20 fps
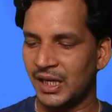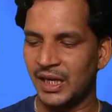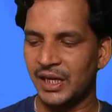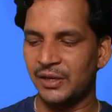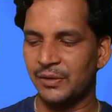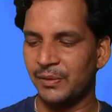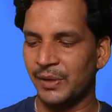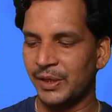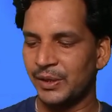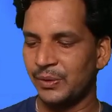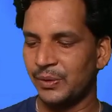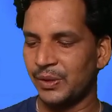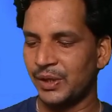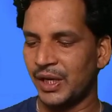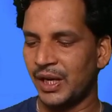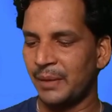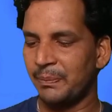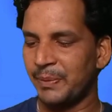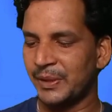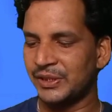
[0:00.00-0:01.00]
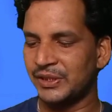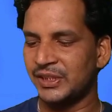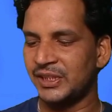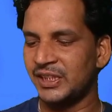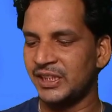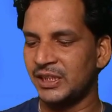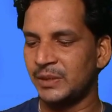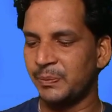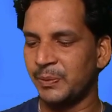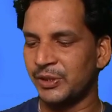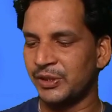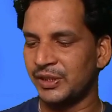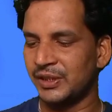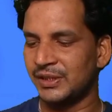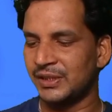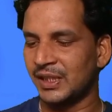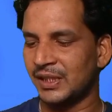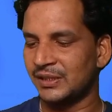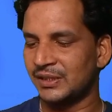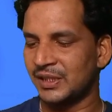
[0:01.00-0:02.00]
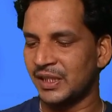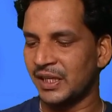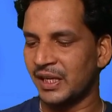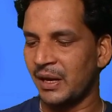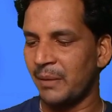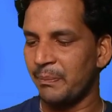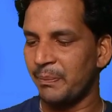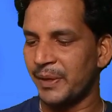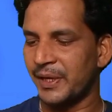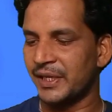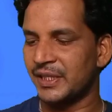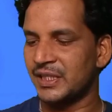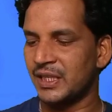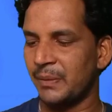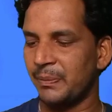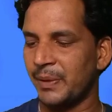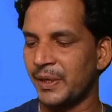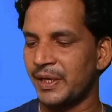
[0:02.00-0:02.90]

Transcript: कार्रवाई होना है 25 प्रतिशत से कम परीक्षा